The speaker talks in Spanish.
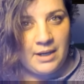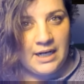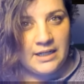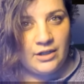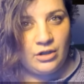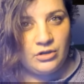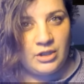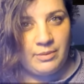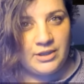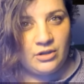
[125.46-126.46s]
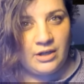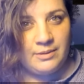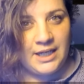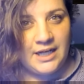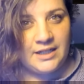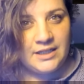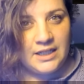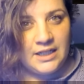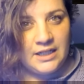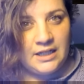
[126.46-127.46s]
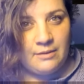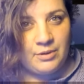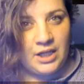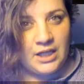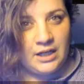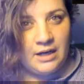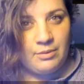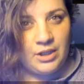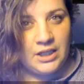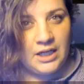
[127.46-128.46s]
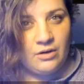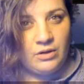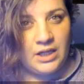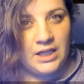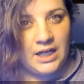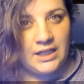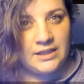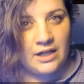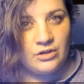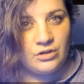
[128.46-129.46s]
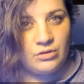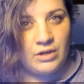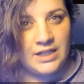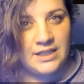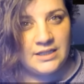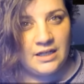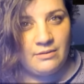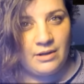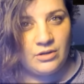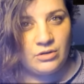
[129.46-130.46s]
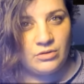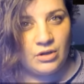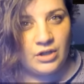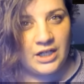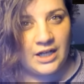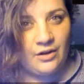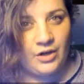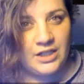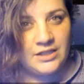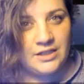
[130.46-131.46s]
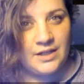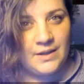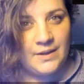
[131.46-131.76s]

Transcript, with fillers: Para el que no lo sepa todavía, la, policía judicial ha entrado en su casa y se ha llevado sus ordenadores.